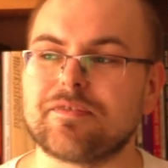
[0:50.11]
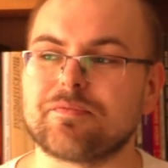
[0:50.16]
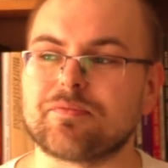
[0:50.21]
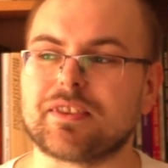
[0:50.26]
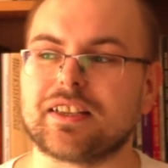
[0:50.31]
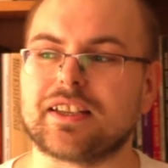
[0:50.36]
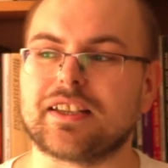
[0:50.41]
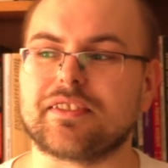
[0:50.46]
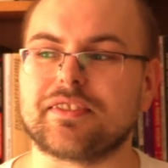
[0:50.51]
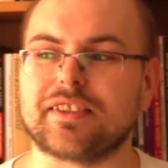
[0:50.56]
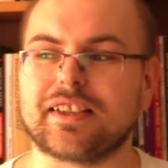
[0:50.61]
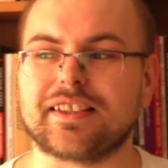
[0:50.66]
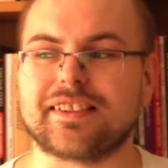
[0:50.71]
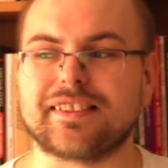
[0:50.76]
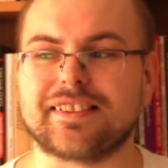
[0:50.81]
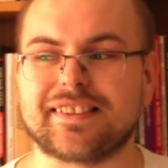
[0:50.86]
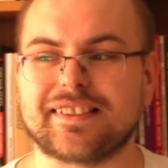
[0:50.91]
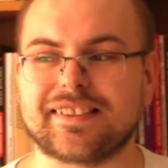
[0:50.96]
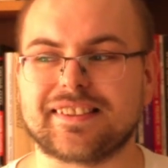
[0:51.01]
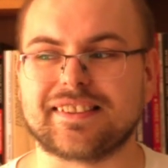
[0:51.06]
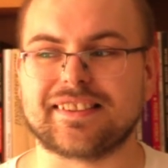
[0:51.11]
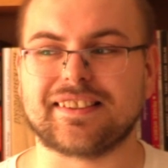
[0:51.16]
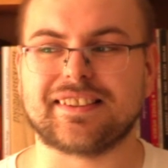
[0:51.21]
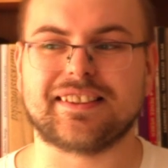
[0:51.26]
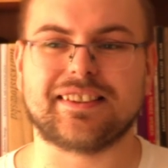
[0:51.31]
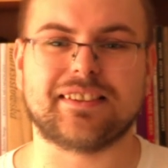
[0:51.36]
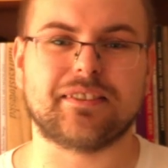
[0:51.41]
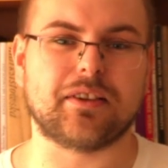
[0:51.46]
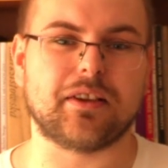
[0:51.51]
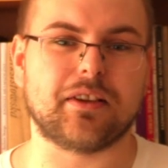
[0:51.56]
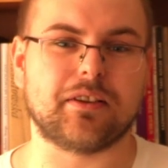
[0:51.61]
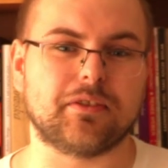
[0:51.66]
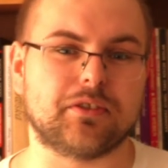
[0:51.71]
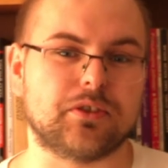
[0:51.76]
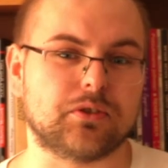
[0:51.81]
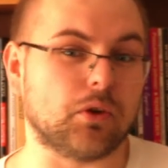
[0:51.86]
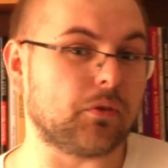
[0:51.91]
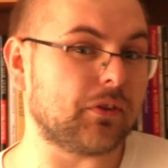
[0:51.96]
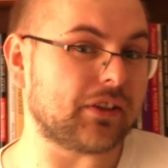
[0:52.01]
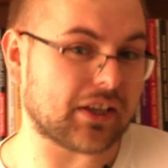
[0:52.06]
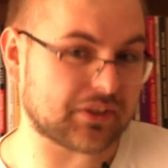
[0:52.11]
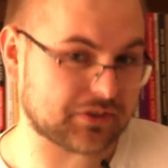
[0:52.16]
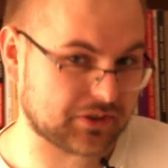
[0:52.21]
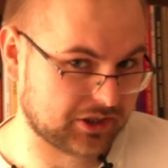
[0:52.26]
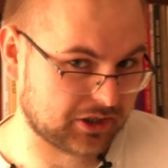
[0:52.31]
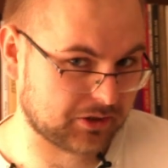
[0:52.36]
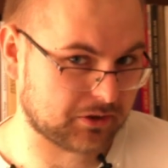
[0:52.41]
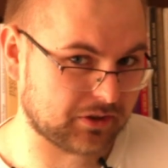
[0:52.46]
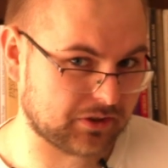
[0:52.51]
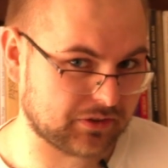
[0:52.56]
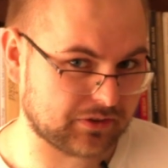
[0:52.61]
Mm, e, więc to wydarzenie